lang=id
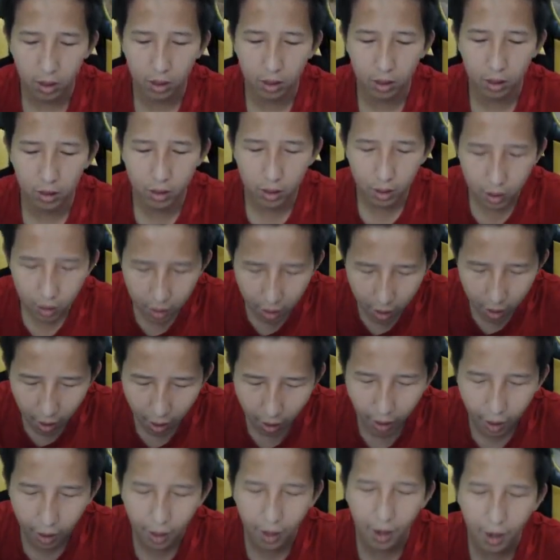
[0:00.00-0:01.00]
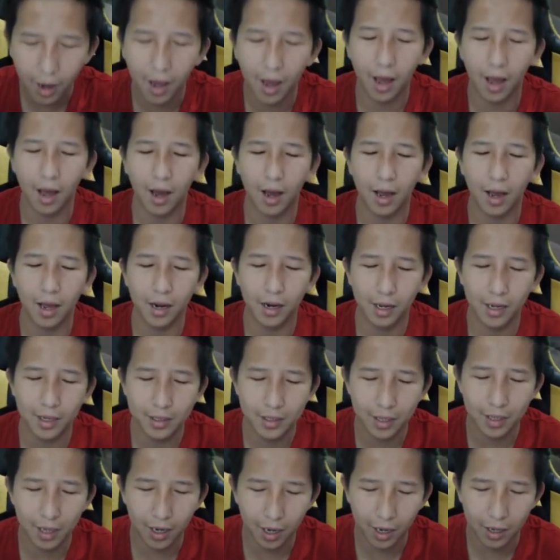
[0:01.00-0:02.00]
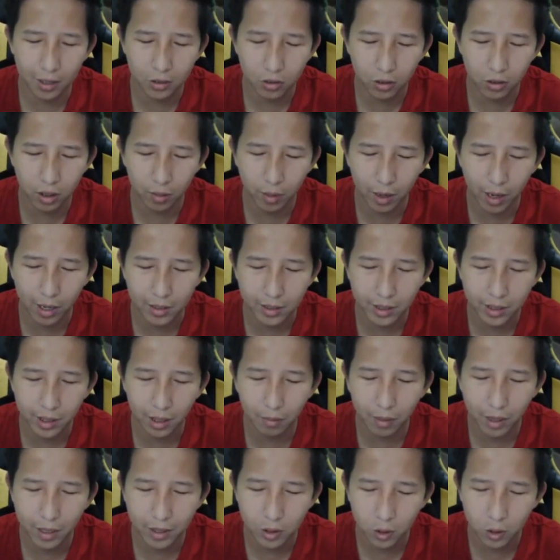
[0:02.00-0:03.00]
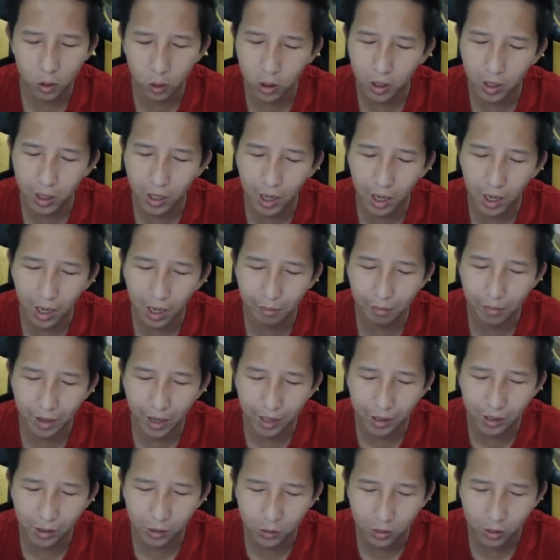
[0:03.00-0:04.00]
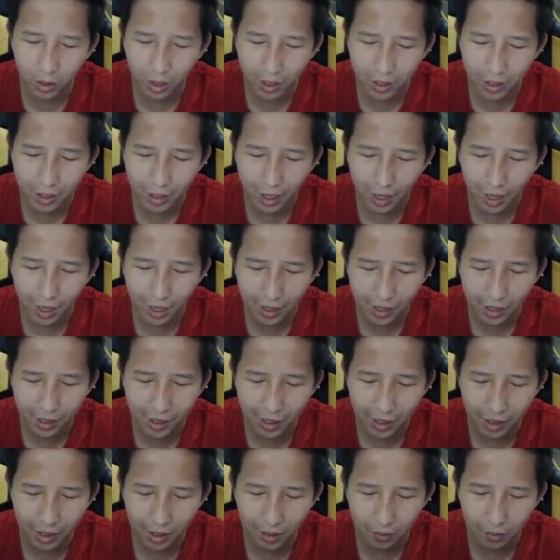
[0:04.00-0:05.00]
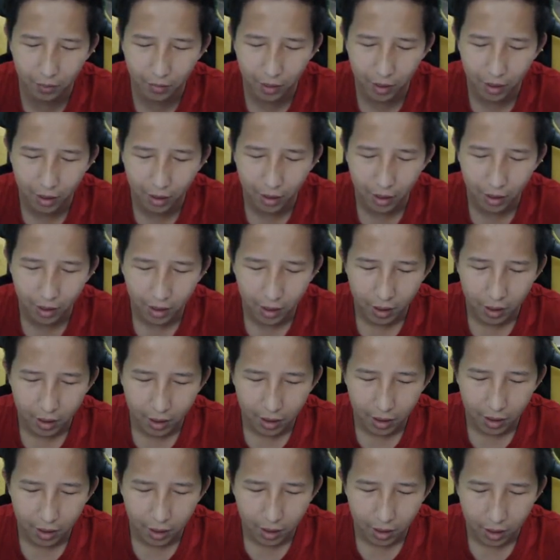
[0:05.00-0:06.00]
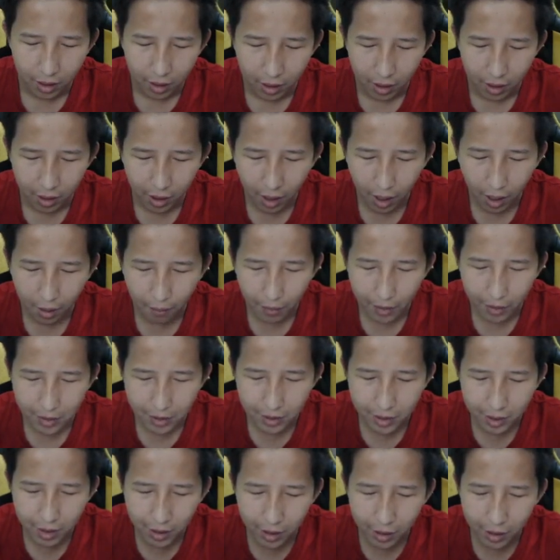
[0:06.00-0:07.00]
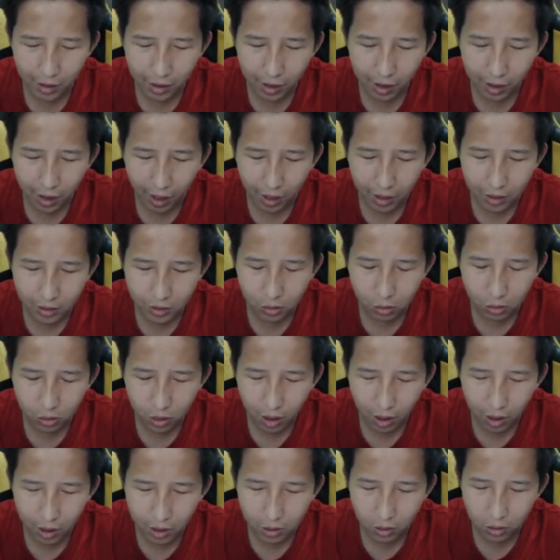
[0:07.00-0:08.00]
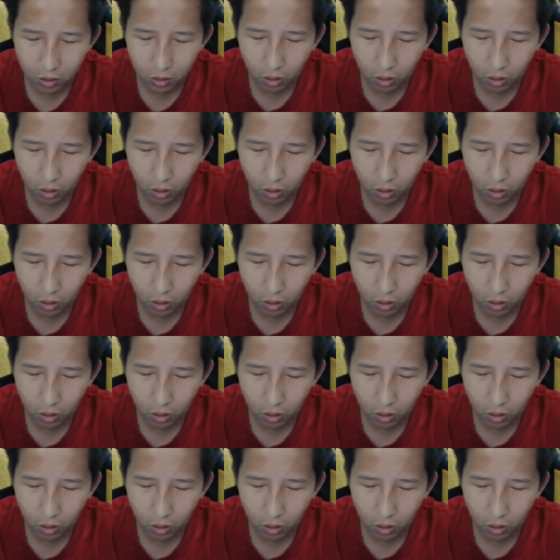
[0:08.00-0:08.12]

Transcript: tiga. Nah, kan guys ya, kalian sudah berhasil masuk ke dalam batu ajaib. Nah, pas di sini nih kalian susah guys untuk